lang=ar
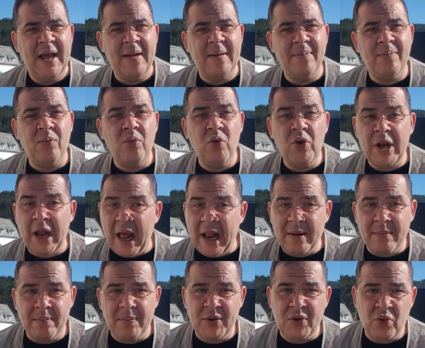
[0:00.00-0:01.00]
مو
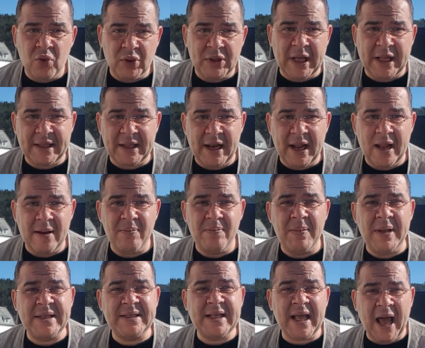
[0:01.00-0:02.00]
القلب نوتات
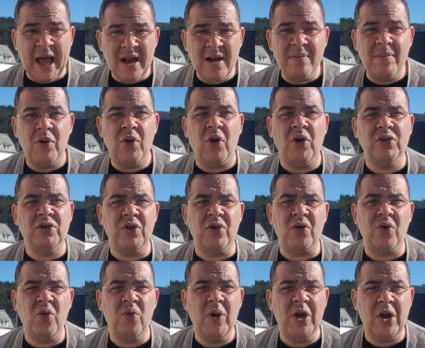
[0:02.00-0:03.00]
القلب بس قلب
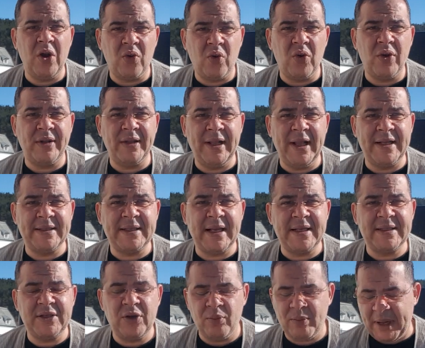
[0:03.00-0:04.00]
العطر هو الاكورد
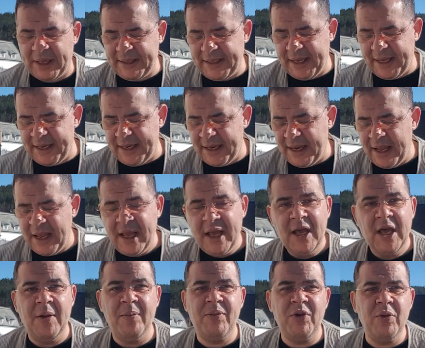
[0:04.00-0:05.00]
الاساسي وبعدين
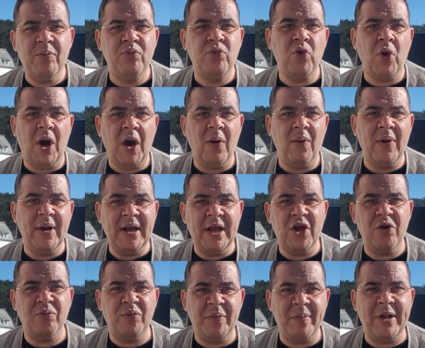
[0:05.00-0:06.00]
بيبنوا
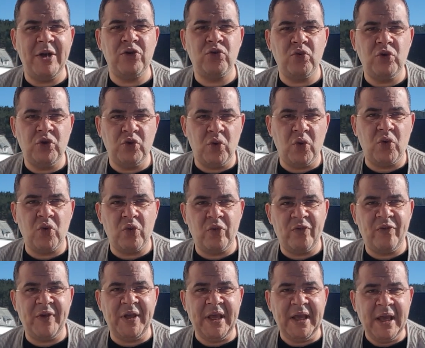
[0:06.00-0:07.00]
حواليه وبيبلشوا يدوكروا
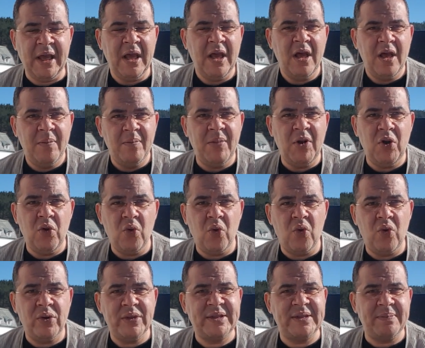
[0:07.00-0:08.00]
فيه
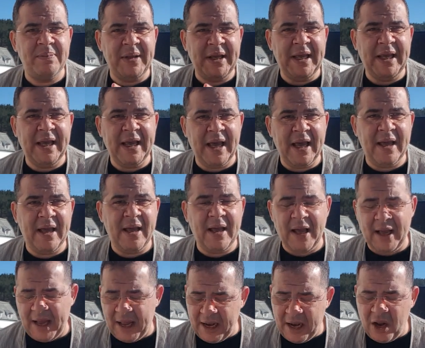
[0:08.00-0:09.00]
باللوز
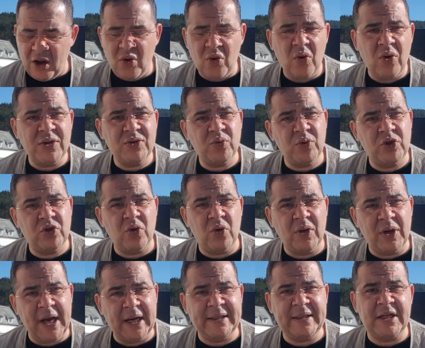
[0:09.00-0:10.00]
آه، هلا اللوز
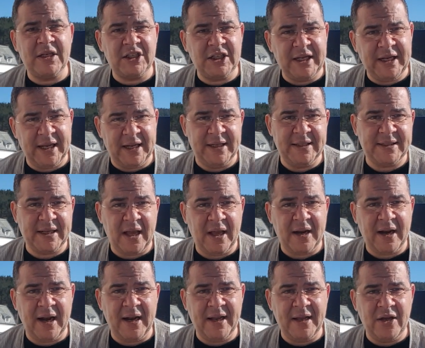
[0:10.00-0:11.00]
والتونكا اكثر شيء يعني
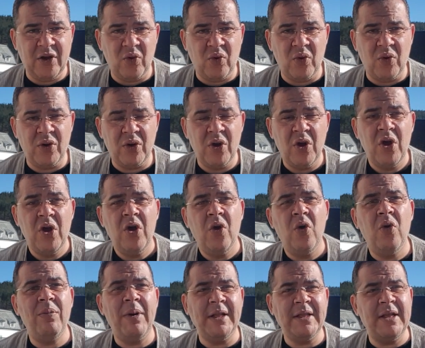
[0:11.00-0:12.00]
ظاهر علي هون
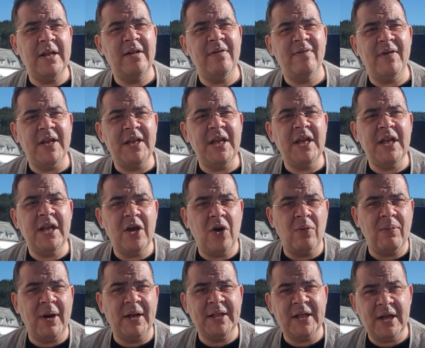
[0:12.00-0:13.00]
وبعدين الفانيليا
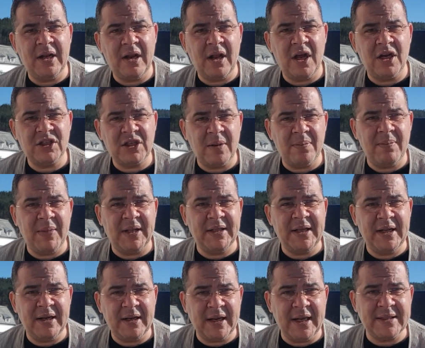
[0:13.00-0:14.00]
وبعدين الخشب
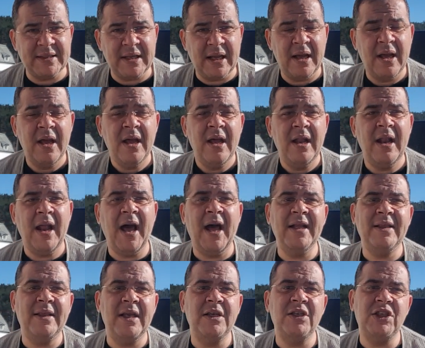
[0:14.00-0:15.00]
بعدين كذا
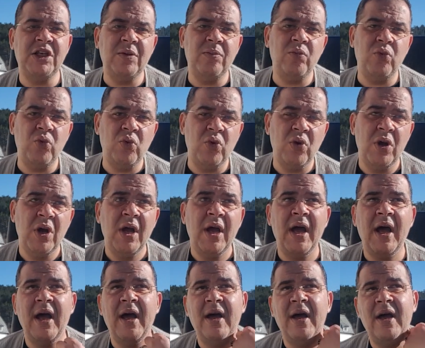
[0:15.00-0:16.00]
لحتى يجيبوا
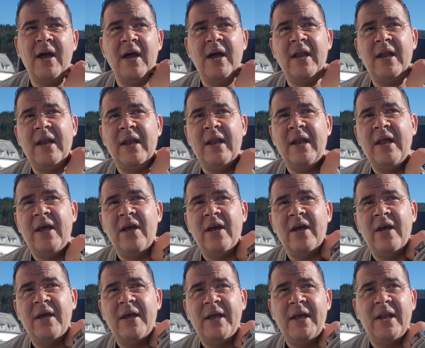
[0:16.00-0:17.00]
آه،
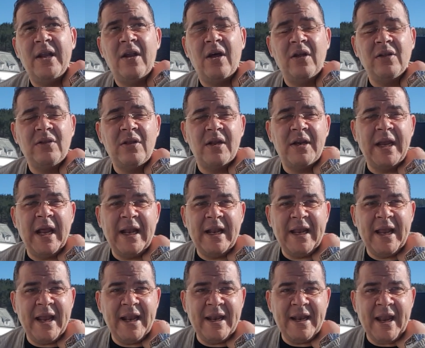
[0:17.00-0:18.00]
آه، العطر
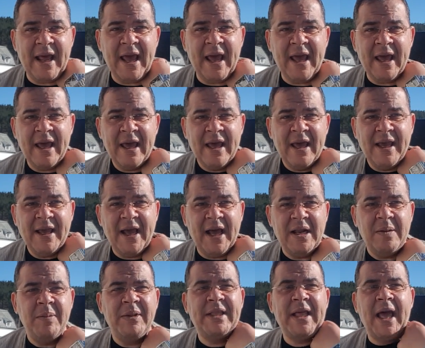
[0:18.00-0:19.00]
يلي هن
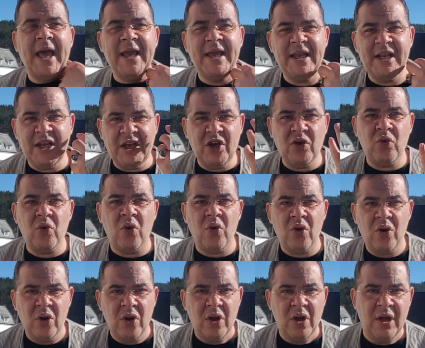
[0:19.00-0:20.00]
يعني متخيلينه
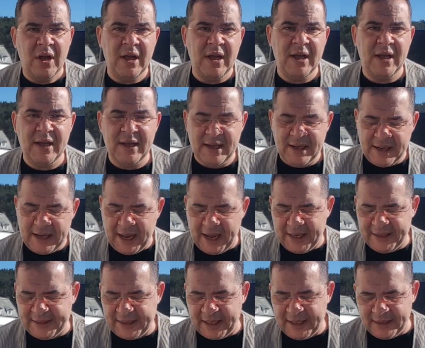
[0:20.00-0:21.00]

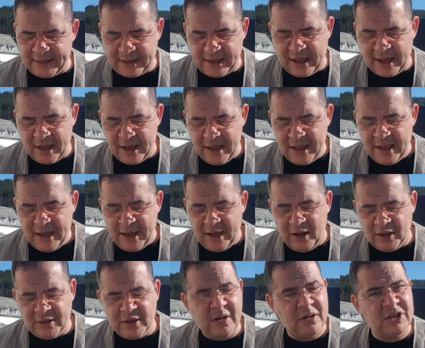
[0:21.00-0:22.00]
لحتى يطلع
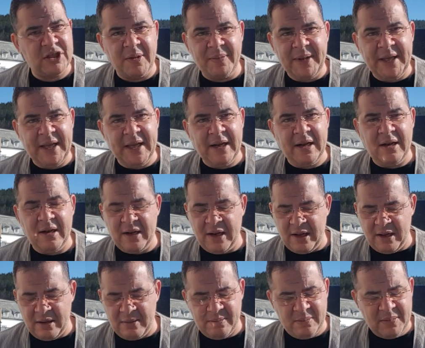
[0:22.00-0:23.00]
عطر جميل
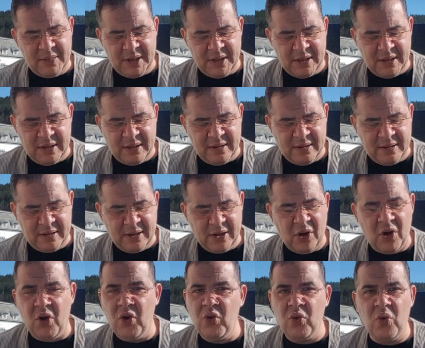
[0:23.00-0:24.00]

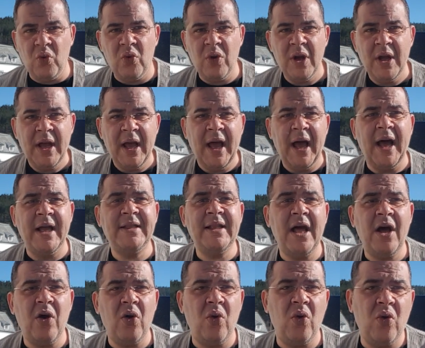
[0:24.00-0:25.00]
حلو
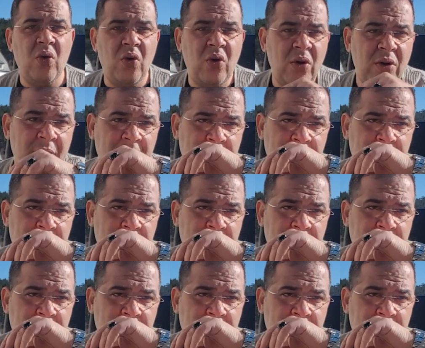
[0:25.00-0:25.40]
اداؤه